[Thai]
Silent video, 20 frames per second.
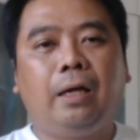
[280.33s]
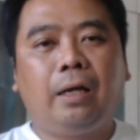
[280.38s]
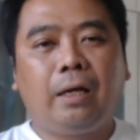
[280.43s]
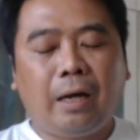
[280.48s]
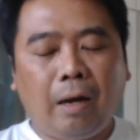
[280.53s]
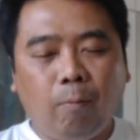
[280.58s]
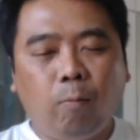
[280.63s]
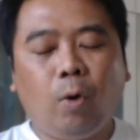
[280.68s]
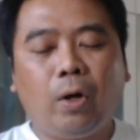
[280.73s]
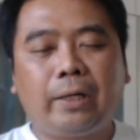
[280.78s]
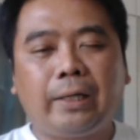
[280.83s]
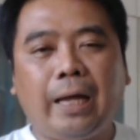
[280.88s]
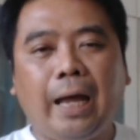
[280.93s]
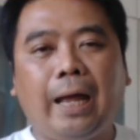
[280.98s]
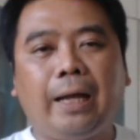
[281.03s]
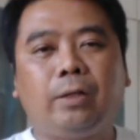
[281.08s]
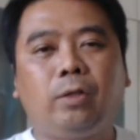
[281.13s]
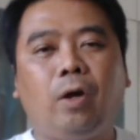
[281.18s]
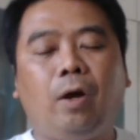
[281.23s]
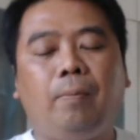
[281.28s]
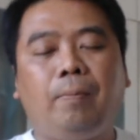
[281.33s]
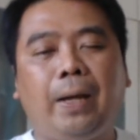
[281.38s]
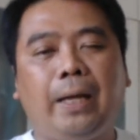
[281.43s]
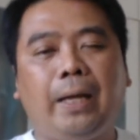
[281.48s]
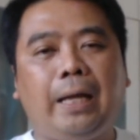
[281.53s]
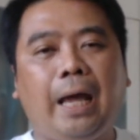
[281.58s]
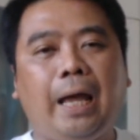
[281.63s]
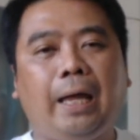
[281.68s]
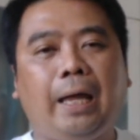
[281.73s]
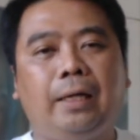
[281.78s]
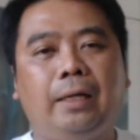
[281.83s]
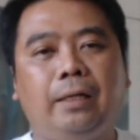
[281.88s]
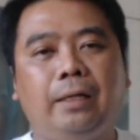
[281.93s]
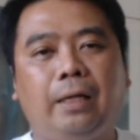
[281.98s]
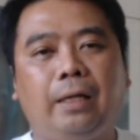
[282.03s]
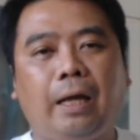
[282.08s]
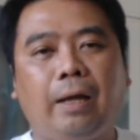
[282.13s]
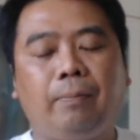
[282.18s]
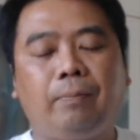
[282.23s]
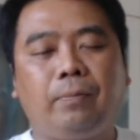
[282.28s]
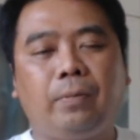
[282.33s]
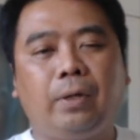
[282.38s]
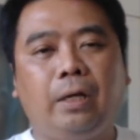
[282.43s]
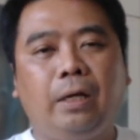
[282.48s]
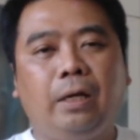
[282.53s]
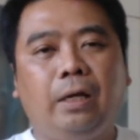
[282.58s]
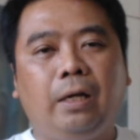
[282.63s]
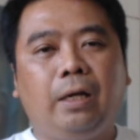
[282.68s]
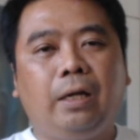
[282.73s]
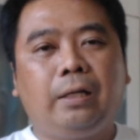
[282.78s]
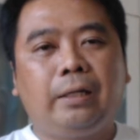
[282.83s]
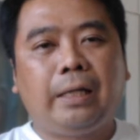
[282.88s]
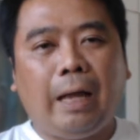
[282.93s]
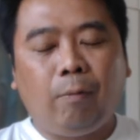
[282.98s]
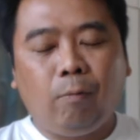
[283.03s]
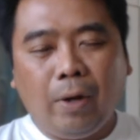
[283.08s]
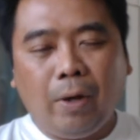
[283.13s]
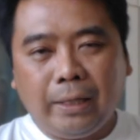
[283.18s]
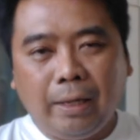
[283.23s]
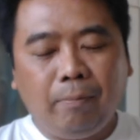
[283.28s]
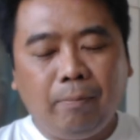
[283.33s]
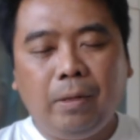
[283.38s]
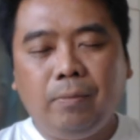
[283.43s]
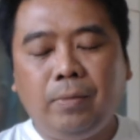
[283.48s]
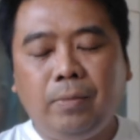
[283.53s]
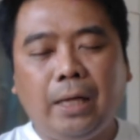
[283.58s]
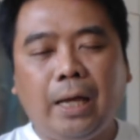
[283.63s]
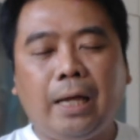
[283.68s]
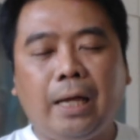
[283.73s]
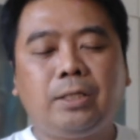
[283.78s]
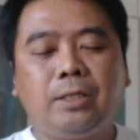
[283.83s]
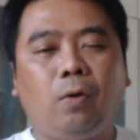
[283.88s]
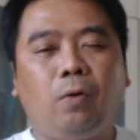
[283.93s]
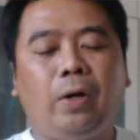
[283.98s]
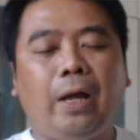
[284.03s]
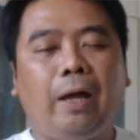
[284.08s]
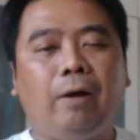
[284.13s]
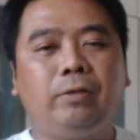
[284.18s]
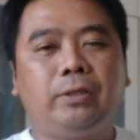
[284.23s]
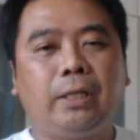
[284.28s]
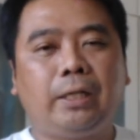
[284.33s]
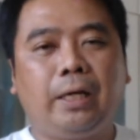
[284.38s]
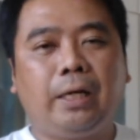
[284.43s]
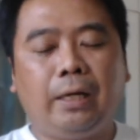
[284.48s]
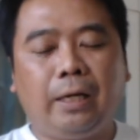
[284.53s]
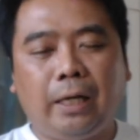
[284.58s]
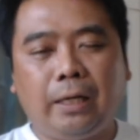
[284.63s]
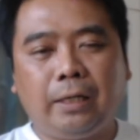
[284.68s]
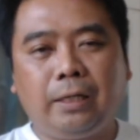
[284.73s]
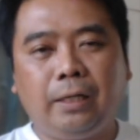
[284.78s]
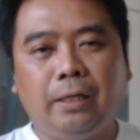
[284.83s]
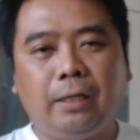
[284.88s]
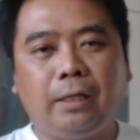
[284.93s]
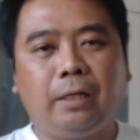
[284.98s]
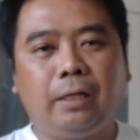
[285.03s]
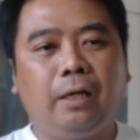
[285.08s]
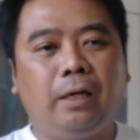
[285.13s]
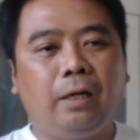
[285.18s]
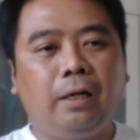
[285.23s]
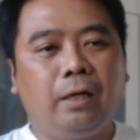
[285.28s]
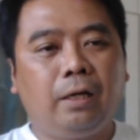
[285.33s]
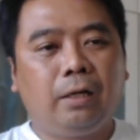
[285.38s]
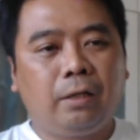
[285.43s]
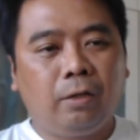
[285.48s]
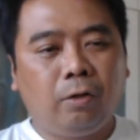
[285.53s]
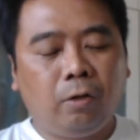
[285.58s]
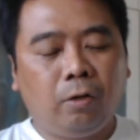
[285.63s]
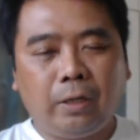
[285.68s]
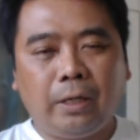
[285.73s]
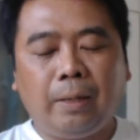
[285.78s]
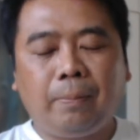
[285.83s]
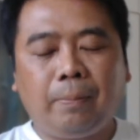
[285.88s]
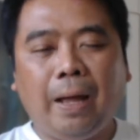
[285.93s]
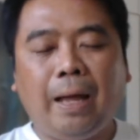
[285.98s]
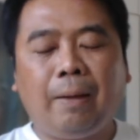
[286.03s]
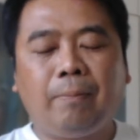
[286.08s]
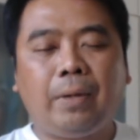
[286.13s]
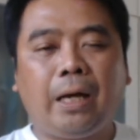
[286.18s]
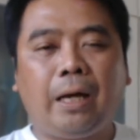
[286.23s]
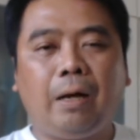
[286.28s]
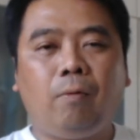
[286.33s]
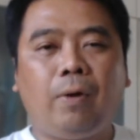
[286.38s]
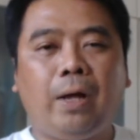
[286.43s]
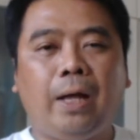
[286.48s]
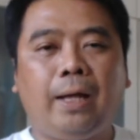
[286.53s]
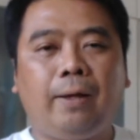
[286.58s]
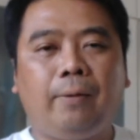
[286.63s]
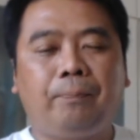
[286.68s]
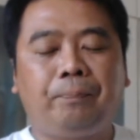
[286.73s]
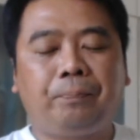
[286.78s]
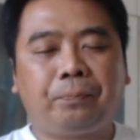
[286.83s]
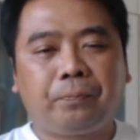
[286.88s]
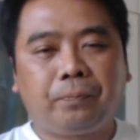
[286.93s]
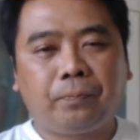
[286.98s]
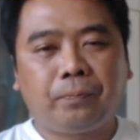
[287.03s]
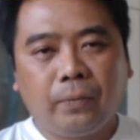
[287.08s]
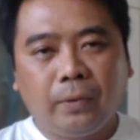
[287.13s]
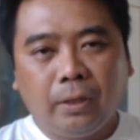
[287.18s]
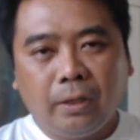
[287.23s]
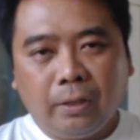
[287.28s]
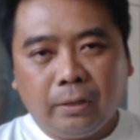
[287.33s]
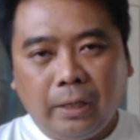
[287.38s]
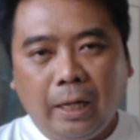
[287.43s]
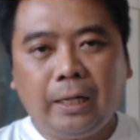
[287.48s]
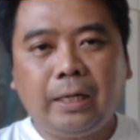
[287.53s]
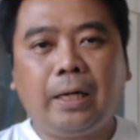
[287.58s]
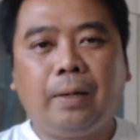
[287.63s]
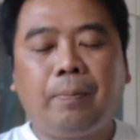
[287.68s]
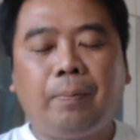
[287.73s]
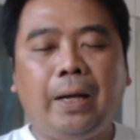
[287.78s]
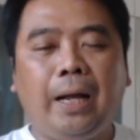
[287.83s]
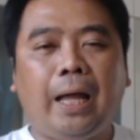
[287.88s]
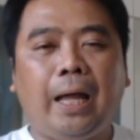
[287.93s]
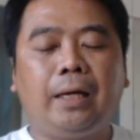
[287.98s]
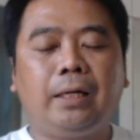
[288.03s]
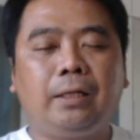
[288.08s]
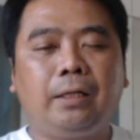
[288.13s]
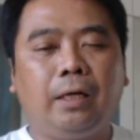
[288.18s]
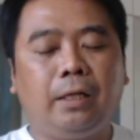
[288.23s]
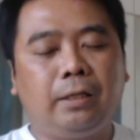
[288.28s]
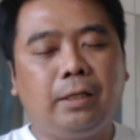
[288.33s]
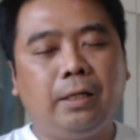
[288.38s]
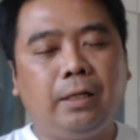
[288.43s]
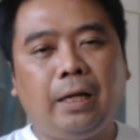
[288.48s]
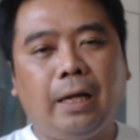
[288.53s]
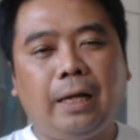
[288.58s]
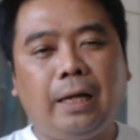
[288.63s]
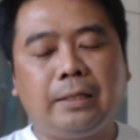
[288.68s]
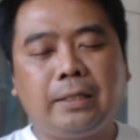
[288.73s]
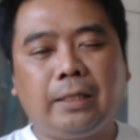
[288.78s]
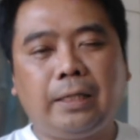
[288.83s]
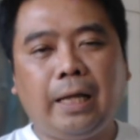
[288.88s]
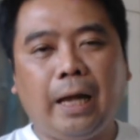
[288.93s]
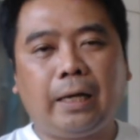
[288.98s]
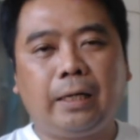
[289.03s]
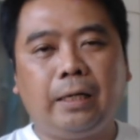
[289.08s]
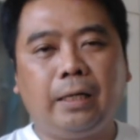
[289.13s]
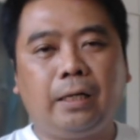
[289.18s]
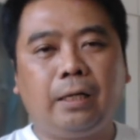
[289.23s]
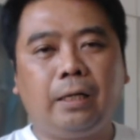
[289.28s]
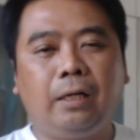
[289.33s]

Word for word: กระบวนการต่อไปได้นะครับ ถามว่าถ้าไม่มี ISO แล้วจะเกิดอะไรขึ้น ลองนึกภาพนะครับว่าหากถ้าเกิดปัญหาเกิดขึ้นอะไรสักอย่างหนึ่ง